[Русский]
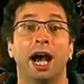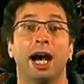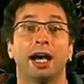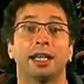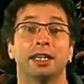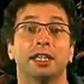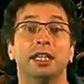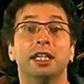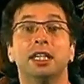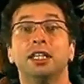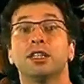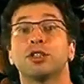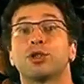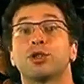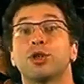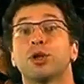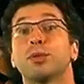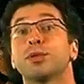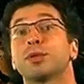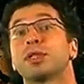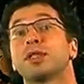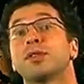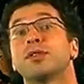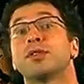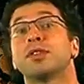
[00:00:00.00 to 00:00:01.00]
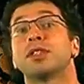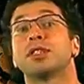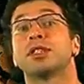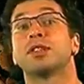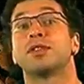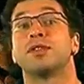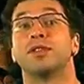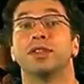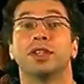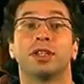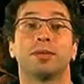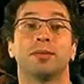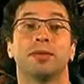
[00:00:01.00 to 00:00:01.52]
а ныне
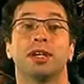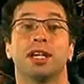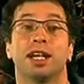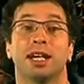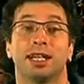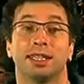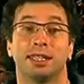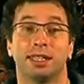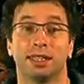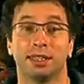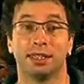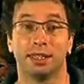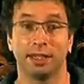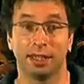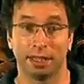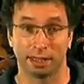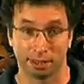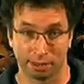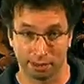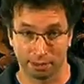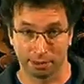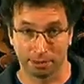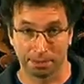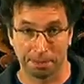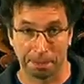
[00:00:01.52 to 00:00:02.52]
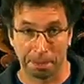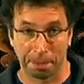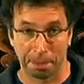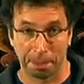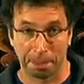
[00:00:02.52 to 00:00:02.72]
собственность фирмы 1С.